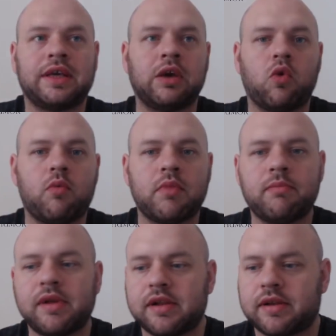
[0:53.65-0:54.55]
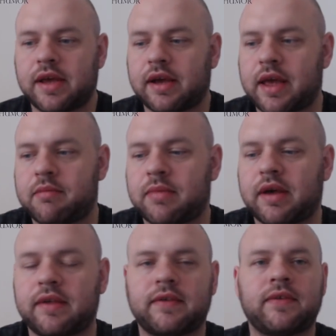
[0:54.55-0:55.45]
hier oben im Bild
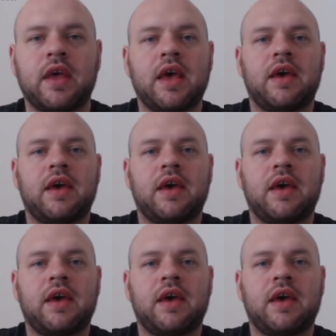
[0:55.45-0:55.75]
erkennbar ist.